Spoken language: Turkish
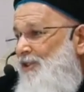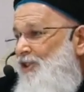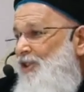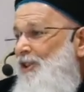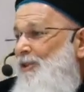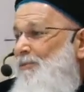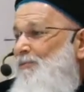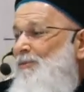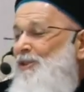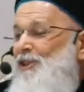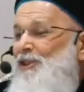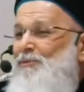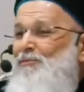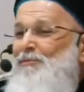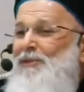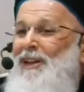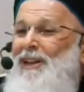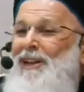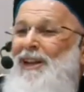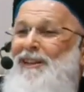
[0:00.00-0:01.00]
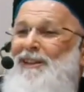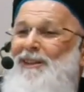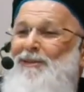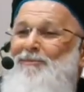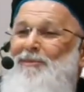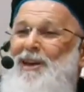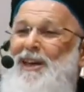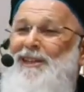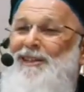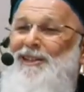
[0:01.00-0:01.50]
Çıkmış milleti
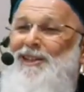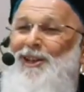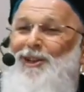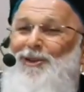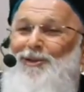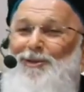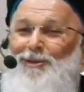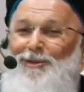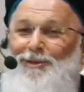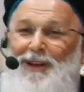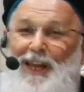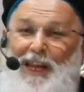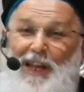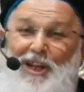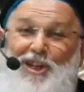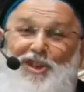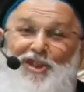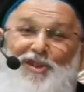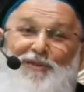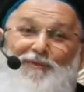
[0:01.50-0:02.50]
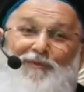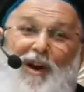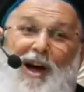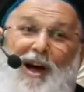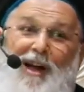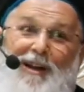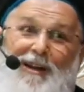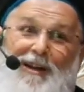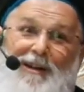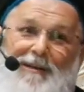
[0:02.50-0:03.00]
mest ediyor. Eli
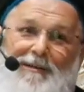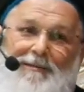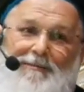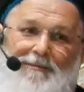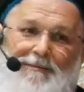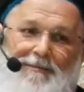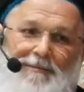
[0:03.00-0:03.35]
şifalı.